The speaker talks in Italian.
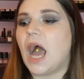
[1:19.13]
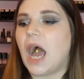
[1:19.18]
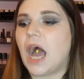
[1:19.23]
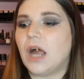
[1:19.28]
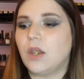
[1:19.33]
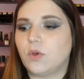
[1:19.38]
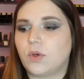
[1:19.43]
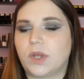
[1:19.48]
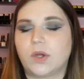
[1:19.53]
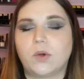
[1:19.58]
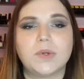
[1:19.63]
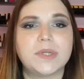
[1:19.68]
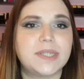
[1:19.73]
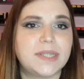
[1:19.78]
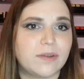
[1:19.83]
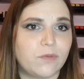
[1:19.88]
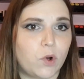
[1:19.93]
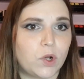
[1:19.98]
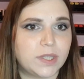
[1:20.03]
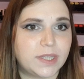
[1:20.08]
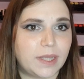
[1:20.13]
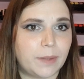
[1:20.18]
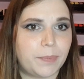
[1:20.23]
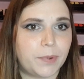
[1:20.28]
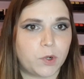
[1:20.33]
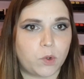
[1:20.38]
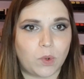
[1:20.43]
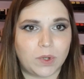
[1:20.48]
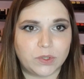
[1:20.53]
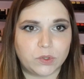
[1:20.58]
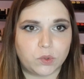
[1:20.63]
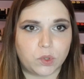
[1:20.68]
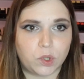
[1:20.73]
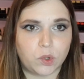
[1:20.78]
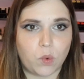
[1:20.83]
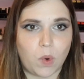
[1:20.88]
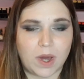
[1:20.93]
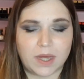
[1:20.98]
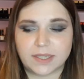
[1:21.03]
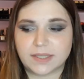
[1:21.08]
Allora, questa volta per quanto
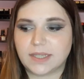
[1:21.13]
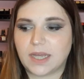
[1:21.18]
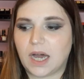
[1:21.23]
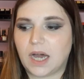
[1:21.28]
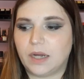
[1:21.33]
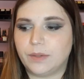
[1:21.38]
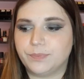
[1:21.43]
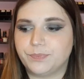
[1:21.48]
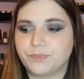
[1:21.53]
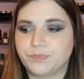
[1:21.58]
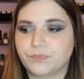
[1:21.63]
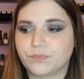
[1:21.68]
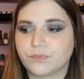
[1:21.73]
riguarda